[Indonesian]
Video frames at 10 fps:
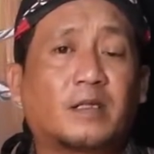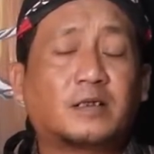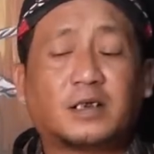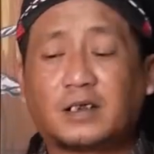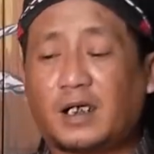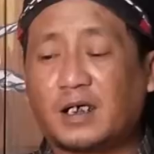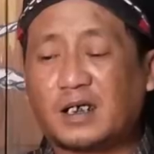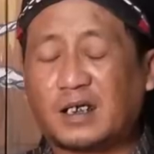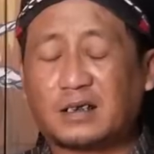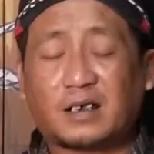
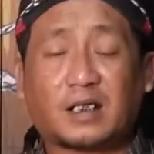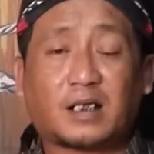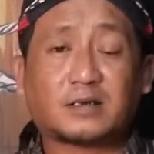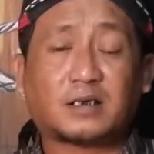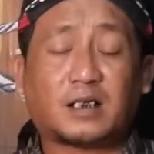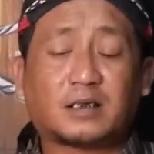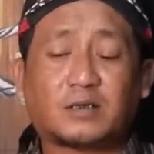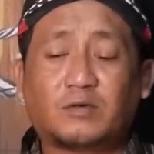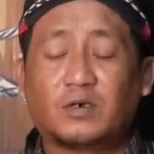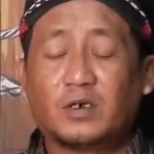Sedangkan karakter
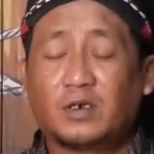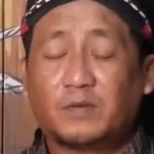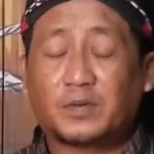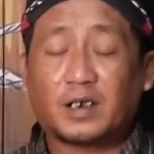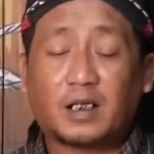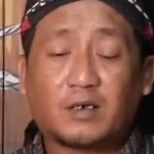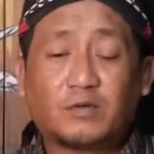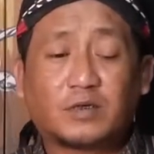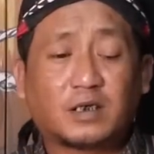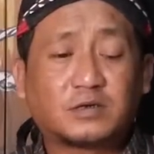atau
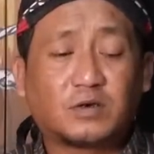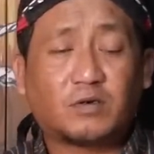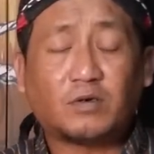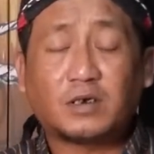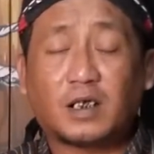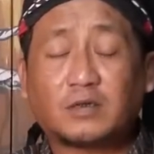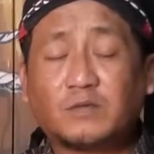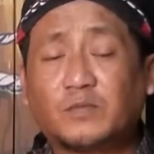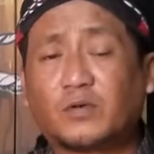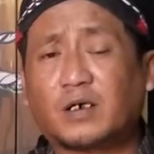perilakunya Joko dia itu
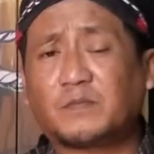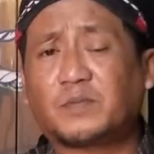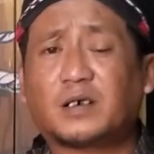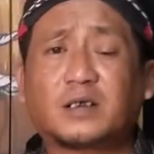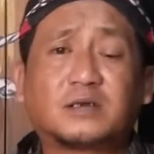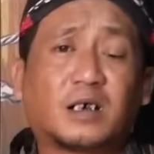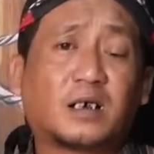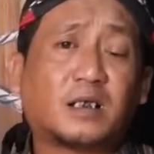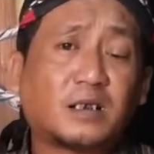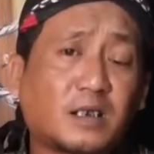bukan pekerja
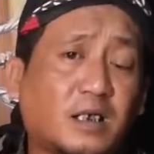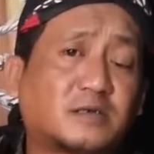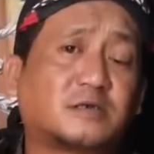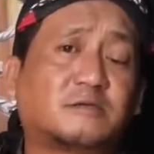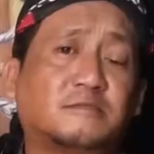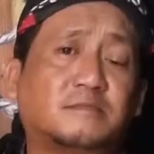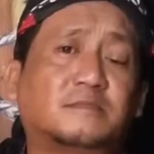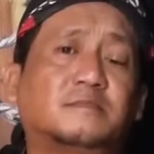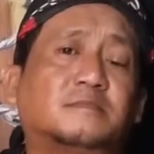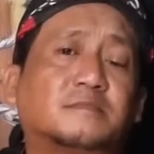keras.
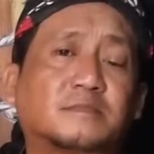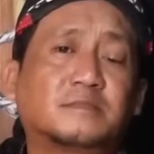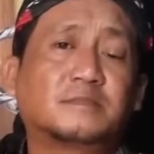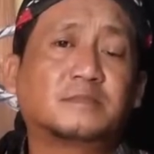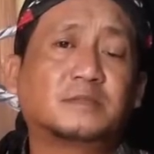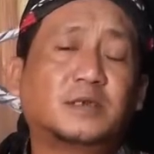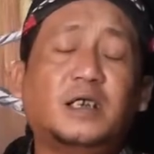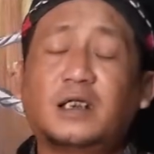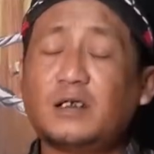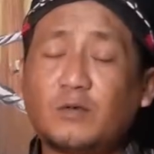
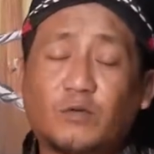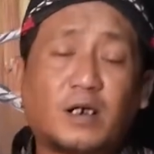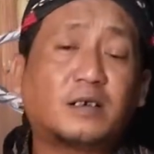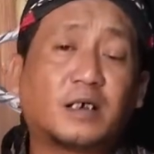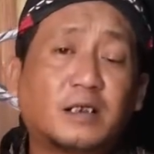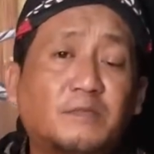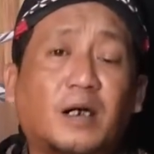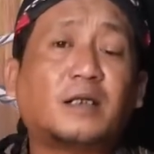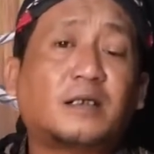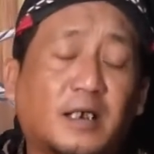Ini uang dari
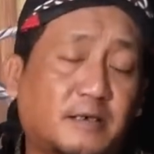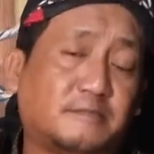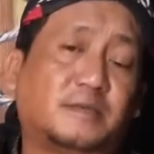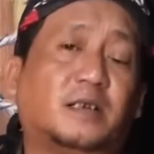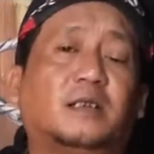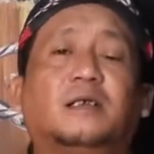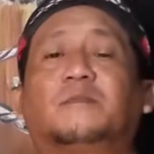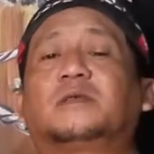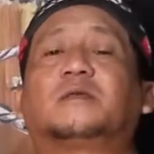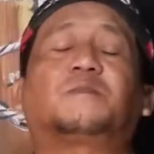mana? Ini
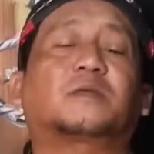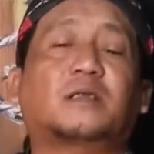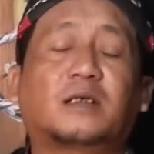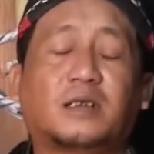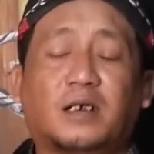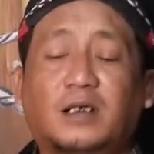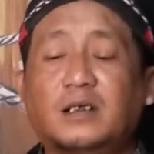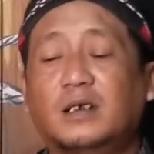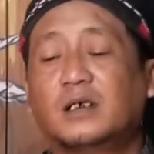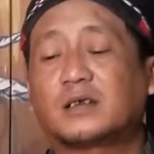yang menjadi
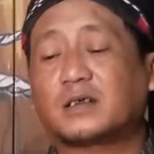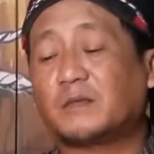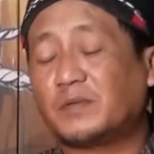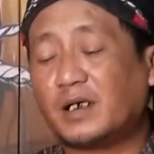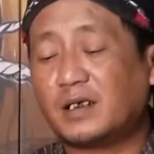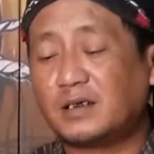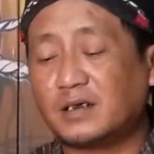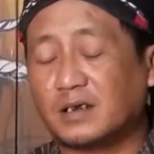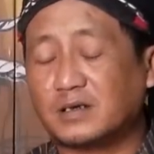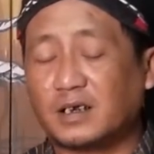pertanyaan. Sampai
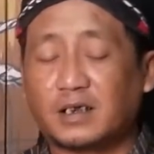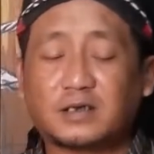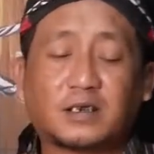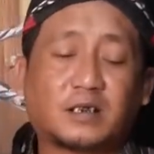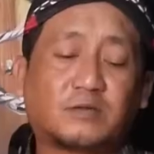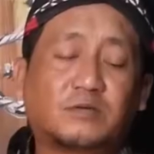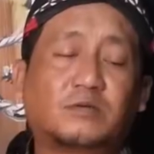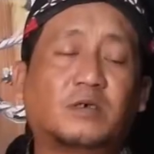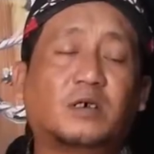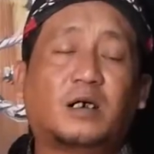akhirnya salah
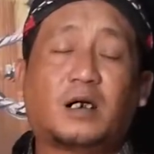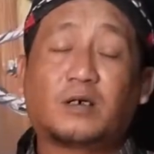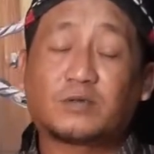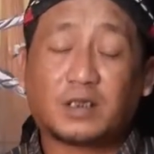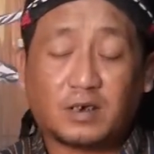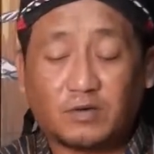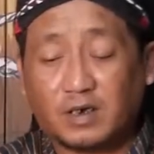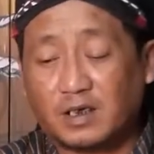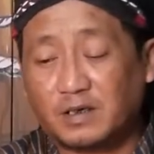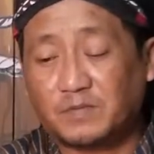satu anggota
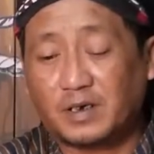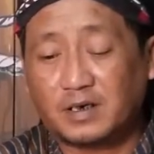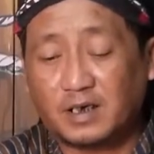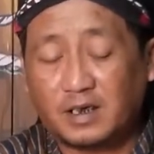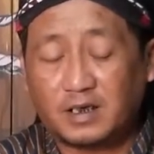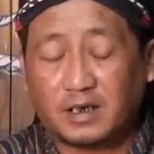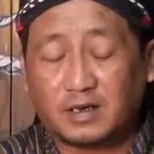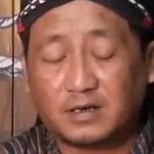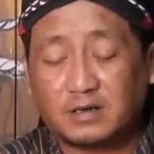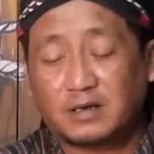keluarganya Pak Dayat